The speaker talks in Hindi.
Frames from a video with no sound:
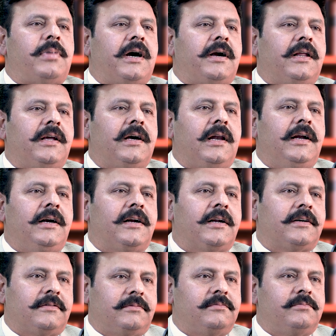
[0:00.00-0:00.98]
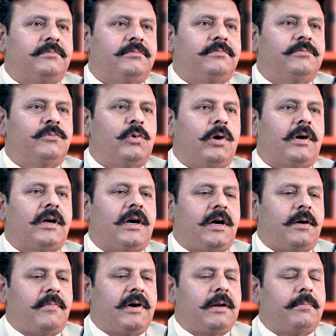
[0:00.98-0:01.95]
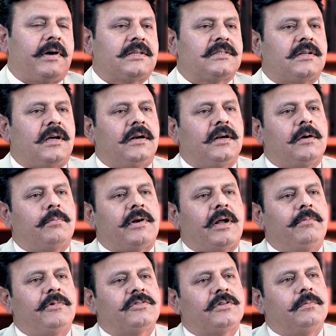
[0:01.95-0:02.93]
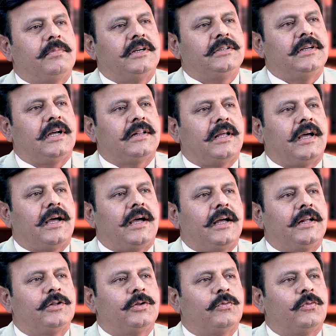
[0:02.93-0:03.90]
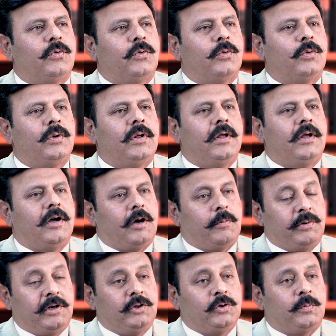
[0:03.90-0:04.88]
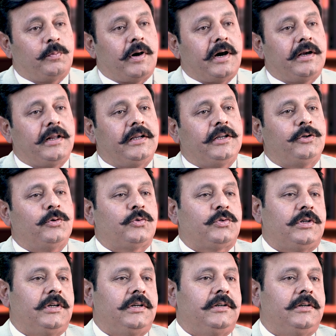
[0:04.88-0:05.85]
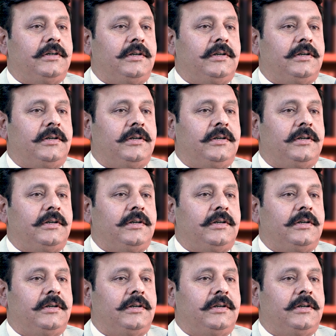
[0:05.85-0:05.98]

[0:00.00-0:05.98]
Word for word: पार्टी का लीडर मुल्क का हमारे पाकिस्तान का प्राइम मिनिस्टर बन जाता है तो वो अपनी जो पार्टी की जो उसकी